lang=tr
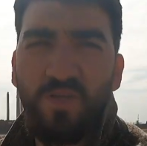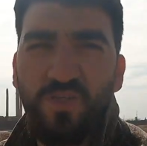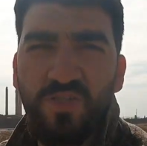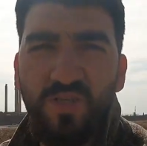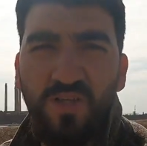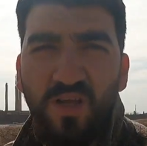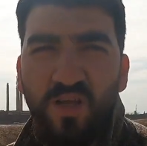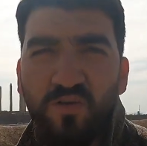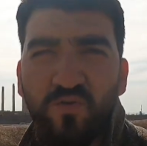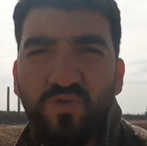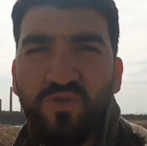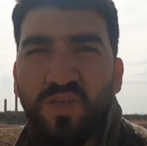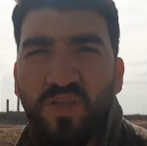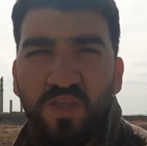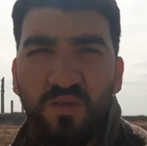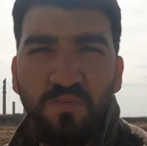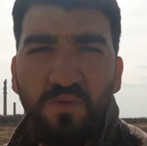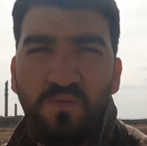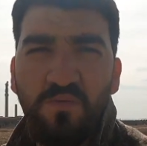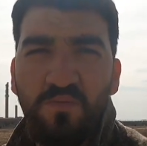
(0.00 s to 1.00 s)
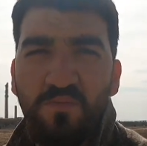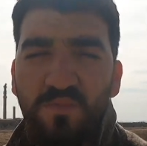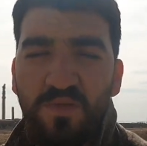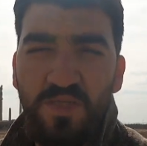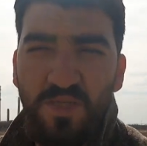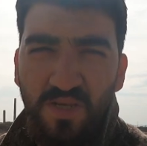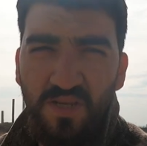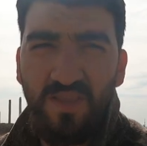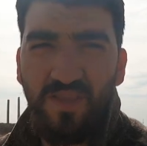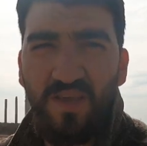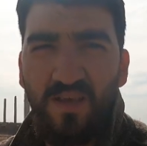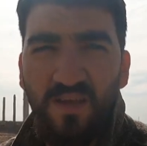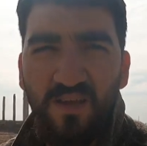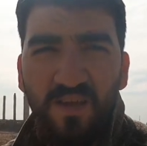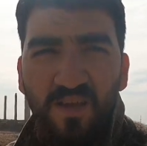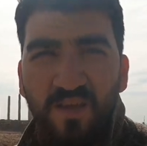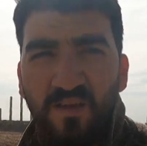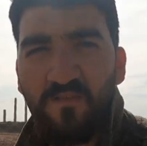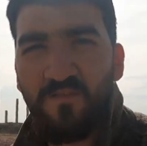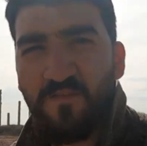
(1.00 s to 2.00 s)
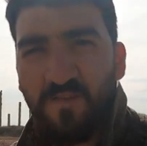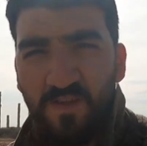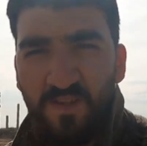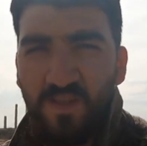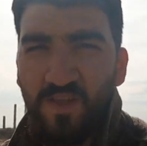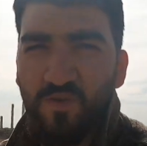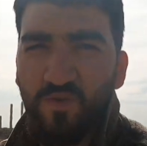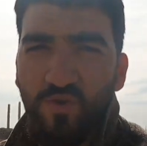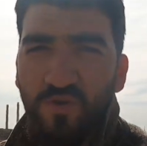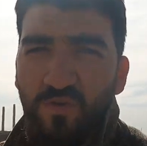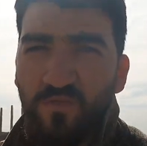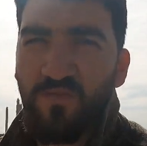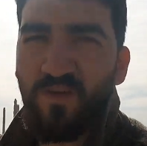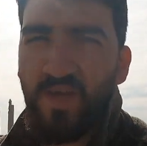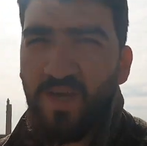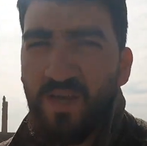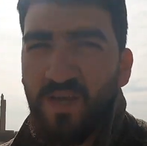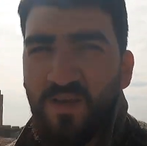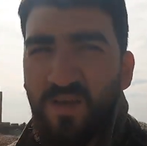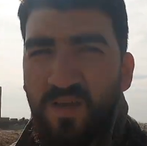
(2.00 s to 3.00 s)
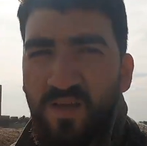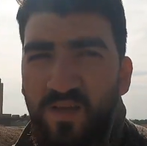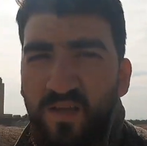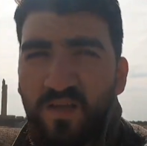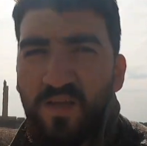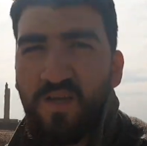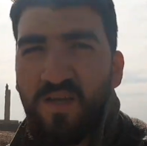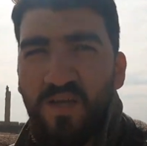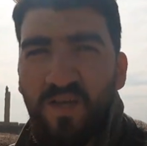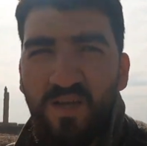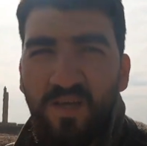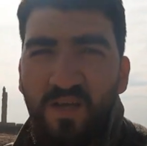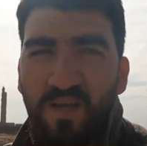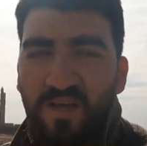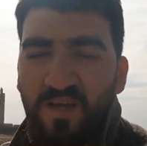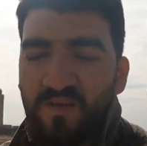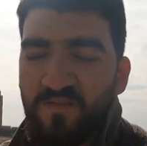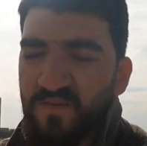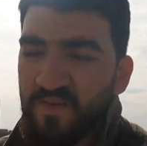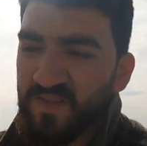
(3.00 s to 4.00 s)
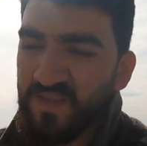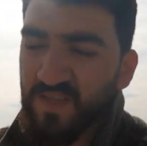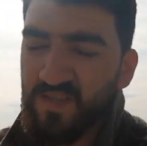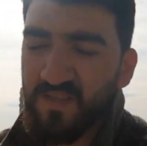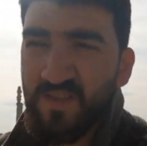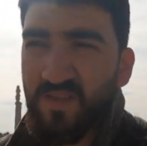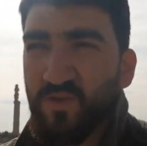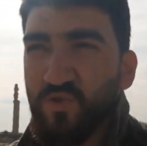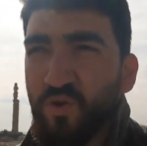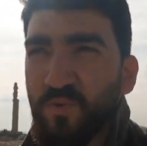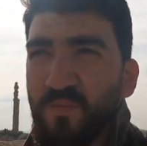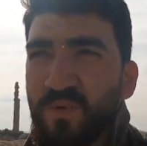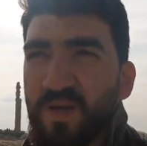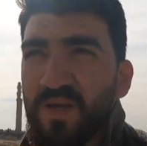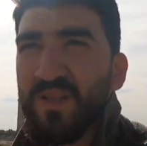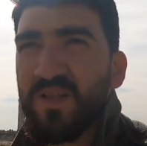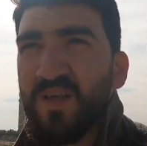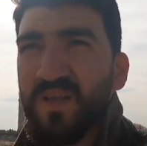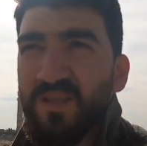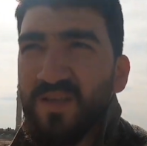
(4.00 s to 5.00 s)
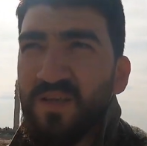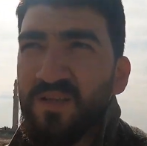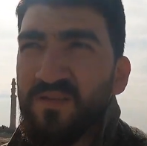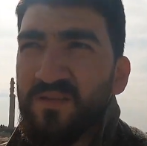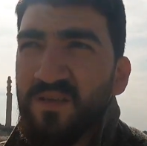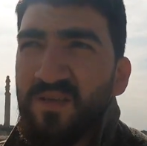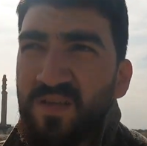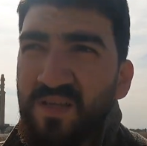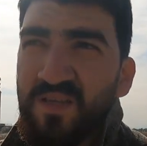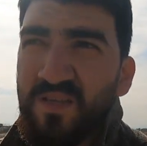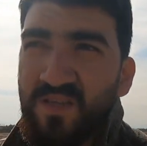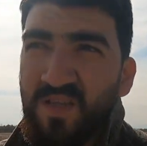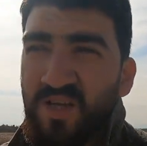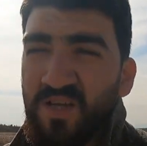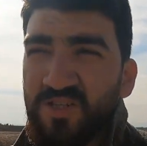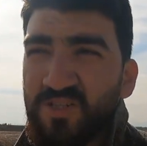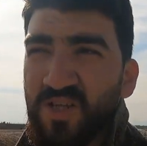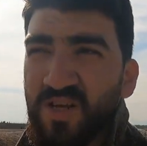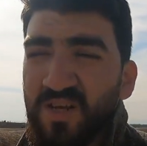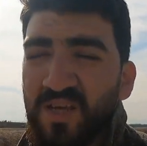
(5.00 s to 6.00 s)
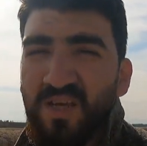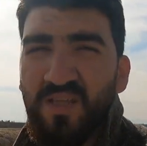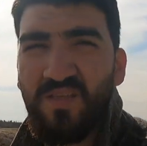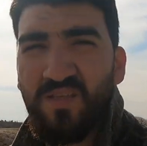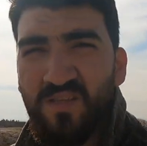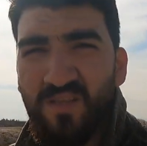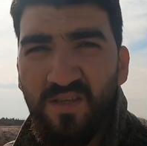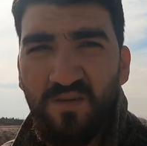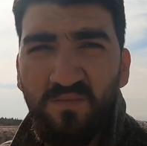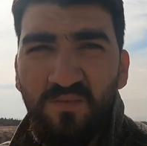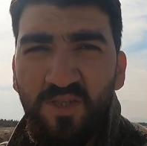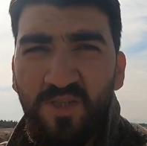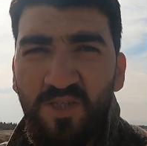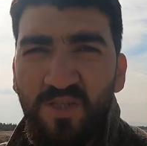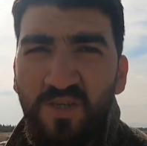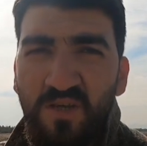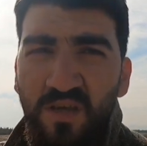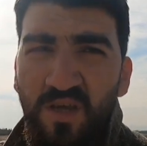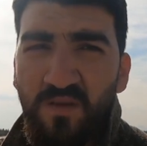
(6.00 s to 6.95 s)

Birinci Darius dediğim gibi Mısır'ı da fethediyor ve e, fethettiği topraklardan taşlar getirttirmiş.